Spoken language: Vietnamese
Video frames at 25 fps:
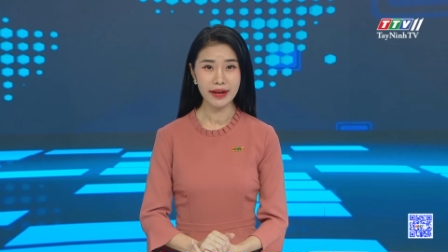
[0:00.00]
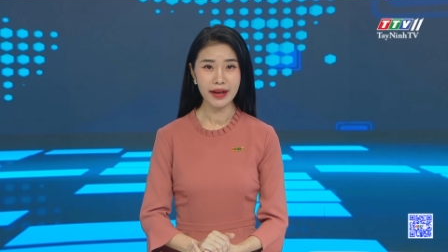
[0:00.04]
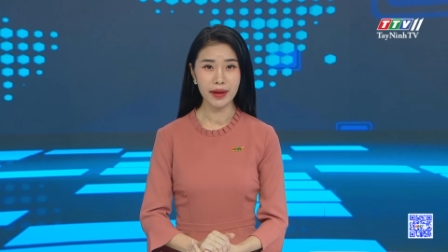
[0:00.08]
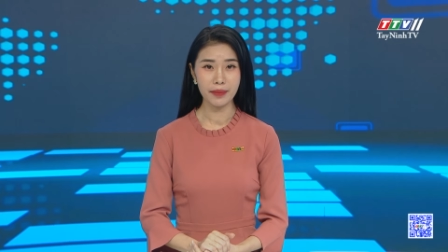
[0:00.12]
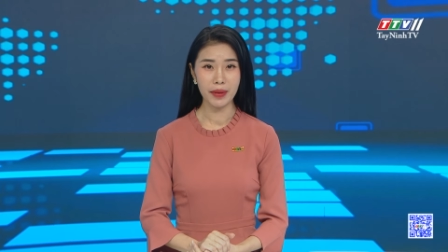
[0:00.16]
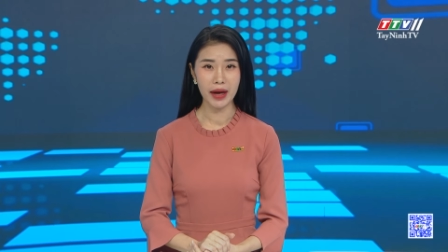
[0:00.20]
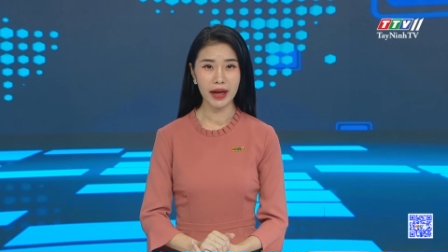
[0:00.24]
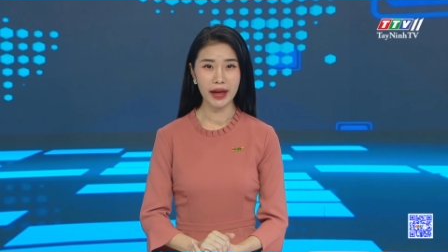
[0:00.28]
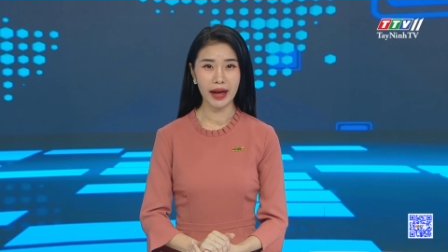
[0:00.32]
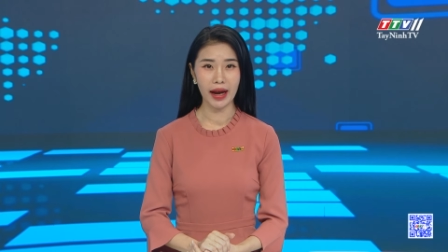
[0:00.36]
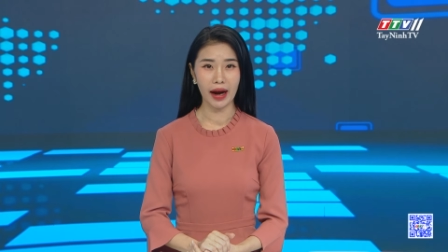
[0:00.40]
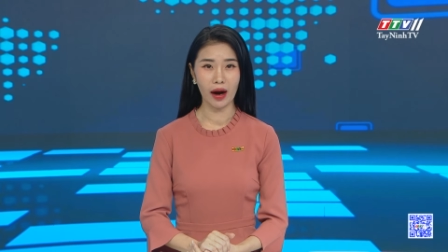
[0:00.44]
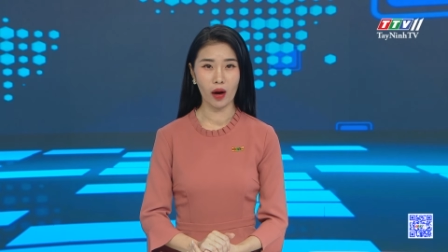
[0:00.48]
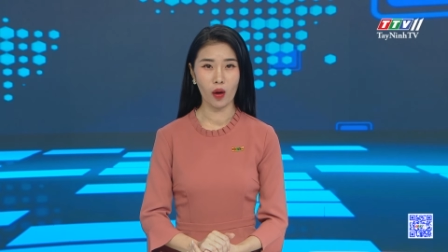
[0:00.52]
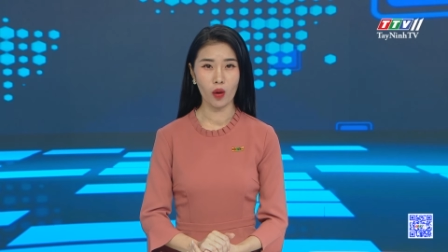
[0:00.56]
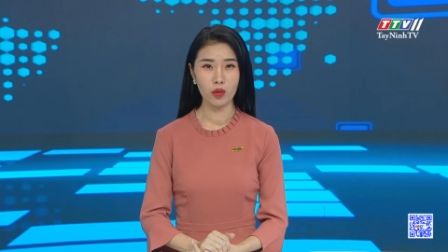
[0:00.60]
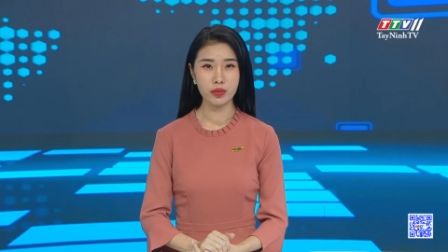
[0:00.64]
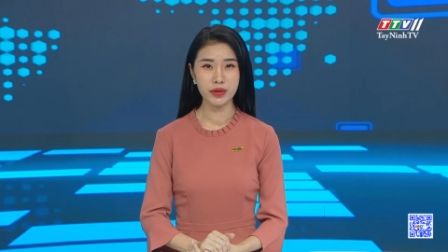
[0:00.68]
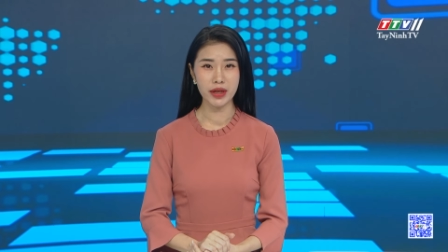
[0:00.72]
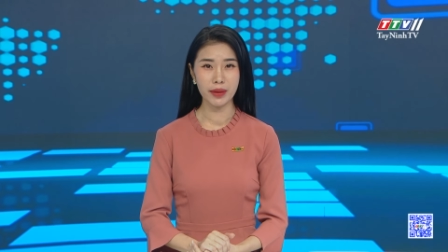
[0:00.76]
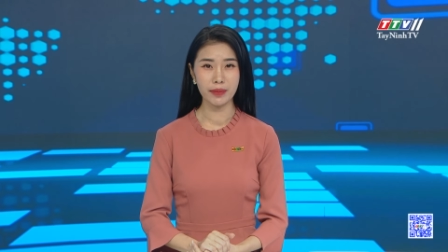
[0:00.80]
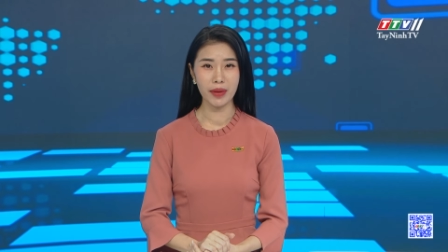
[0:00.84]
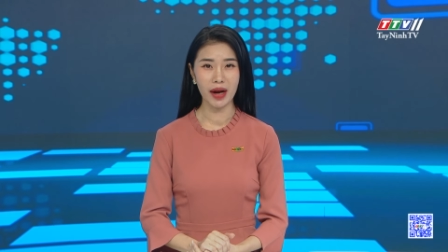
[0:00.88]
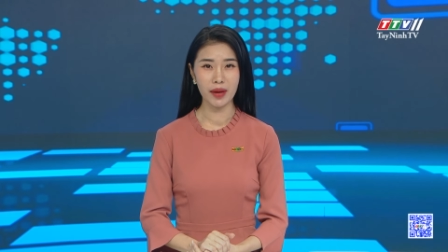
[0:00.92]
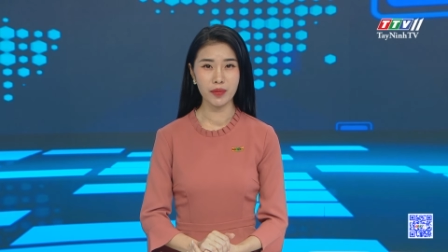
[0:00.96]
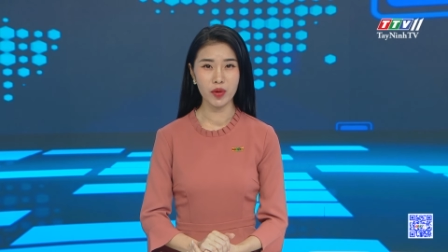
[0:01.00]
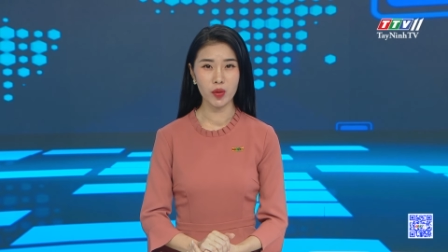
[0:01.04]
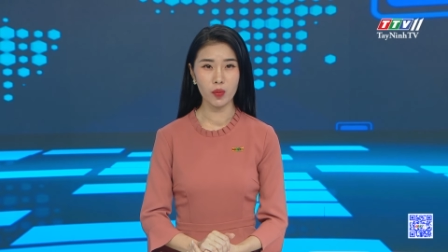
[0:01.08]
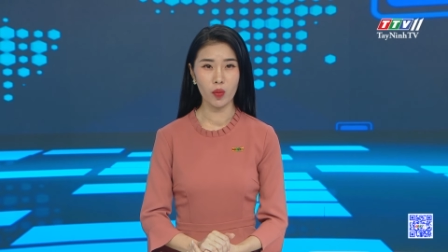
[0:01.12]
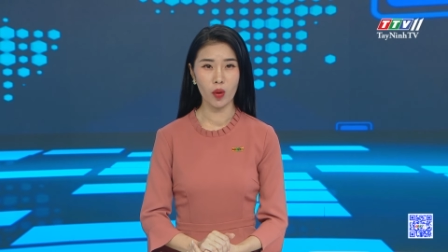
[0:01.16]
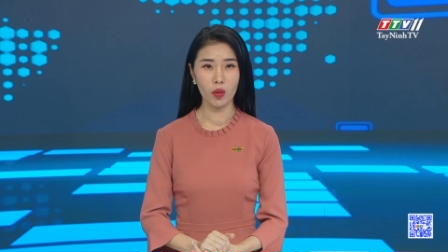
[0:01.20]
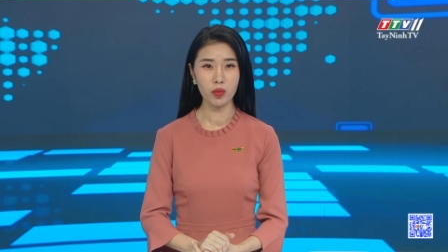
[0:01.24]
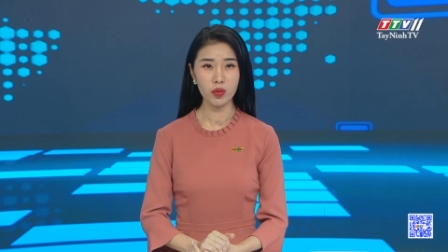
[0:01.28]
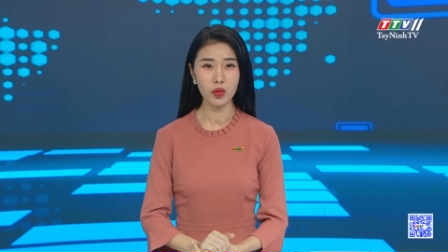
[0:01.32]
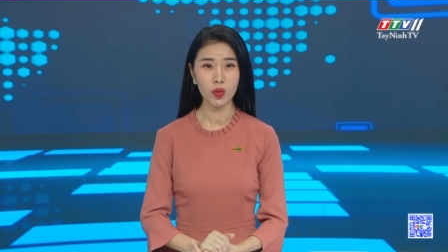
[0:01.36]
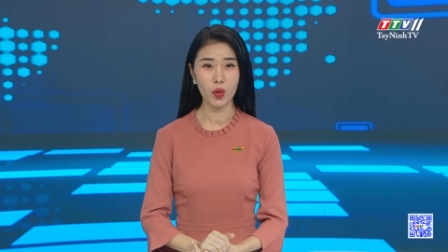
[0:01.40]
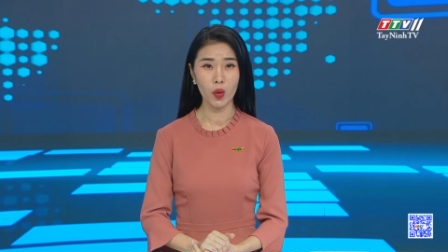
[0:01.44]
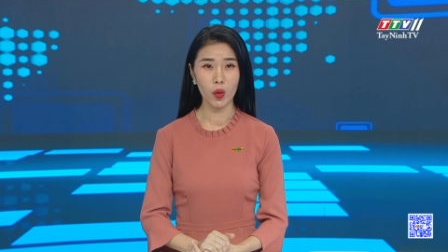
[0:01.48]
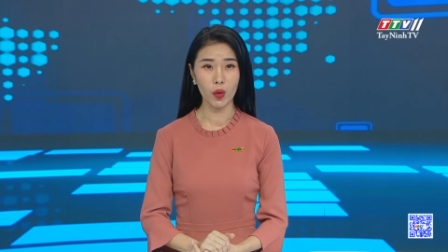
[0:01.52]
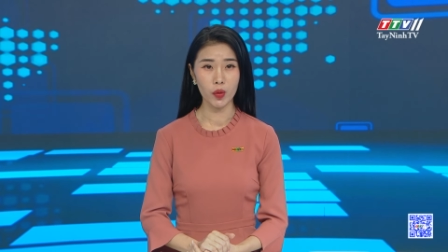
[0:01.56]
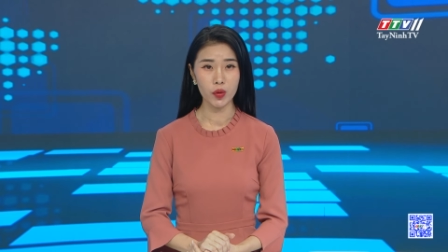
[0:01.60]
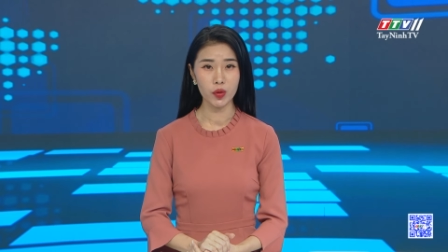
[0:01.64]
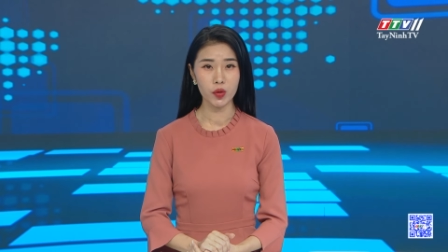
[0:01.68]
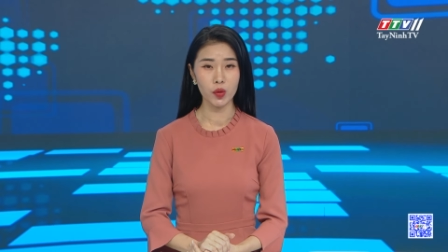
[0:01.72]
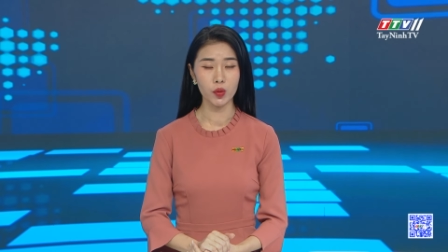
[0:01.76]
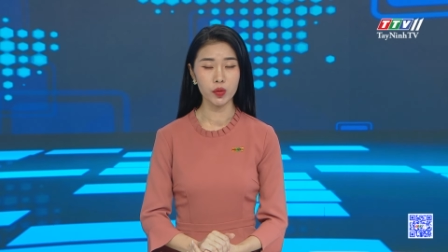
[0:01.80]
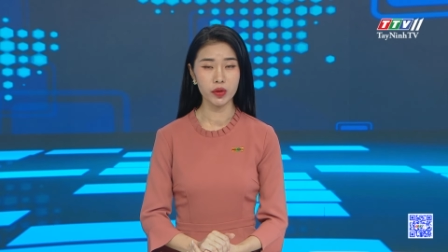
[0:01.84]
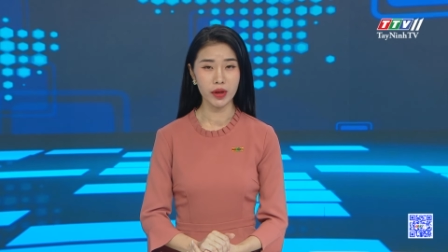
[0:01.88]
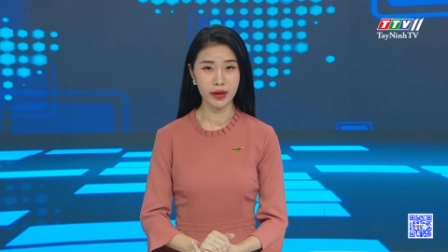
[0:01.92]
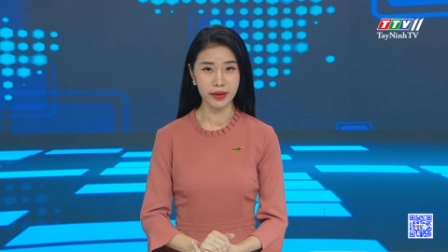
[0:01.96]
năm 2024 của
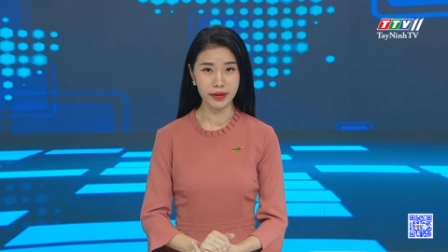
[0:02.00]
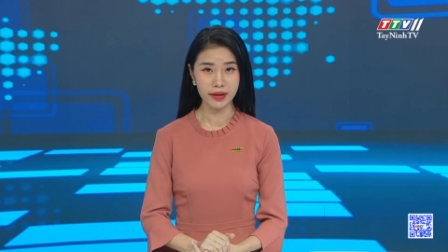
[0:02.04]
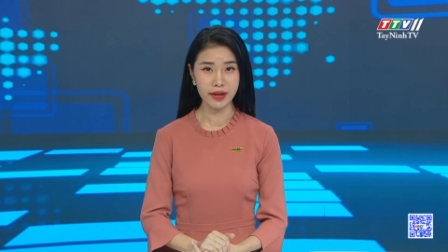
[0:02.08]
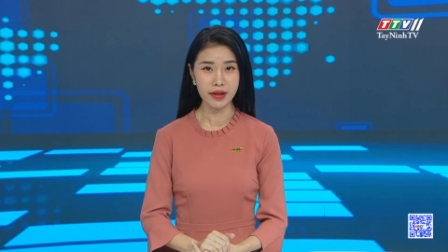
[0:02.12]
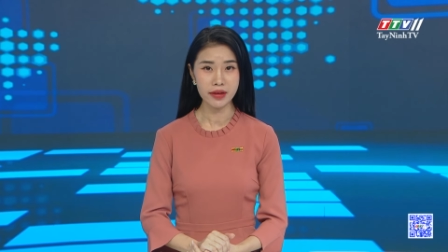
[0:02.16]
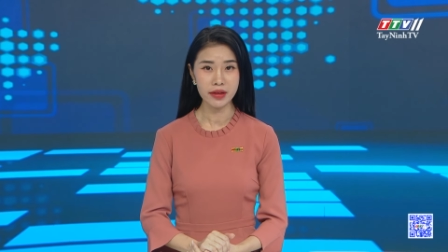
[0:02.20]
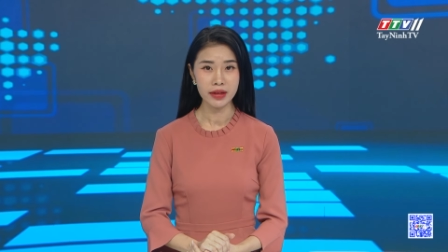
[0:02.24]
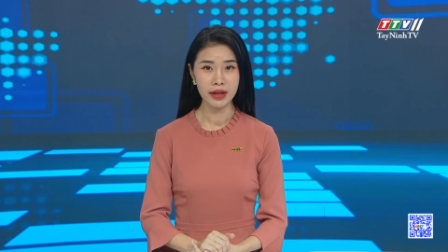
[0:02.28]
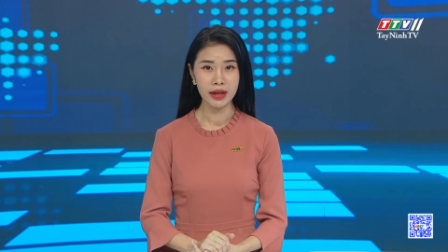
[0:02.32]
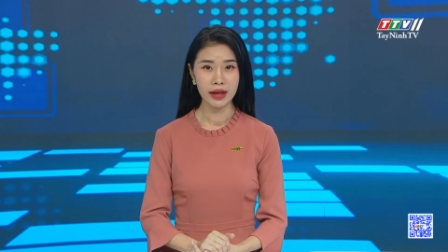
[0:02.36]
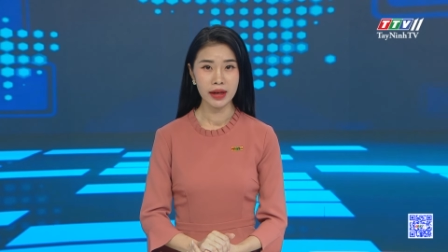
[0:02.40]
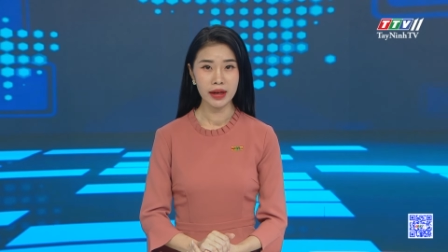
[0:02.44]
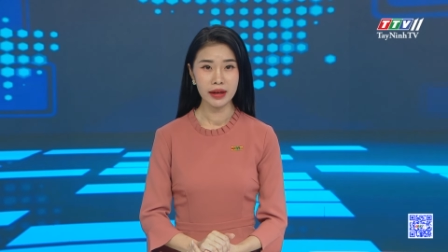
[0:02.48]
Chủ tịch nước.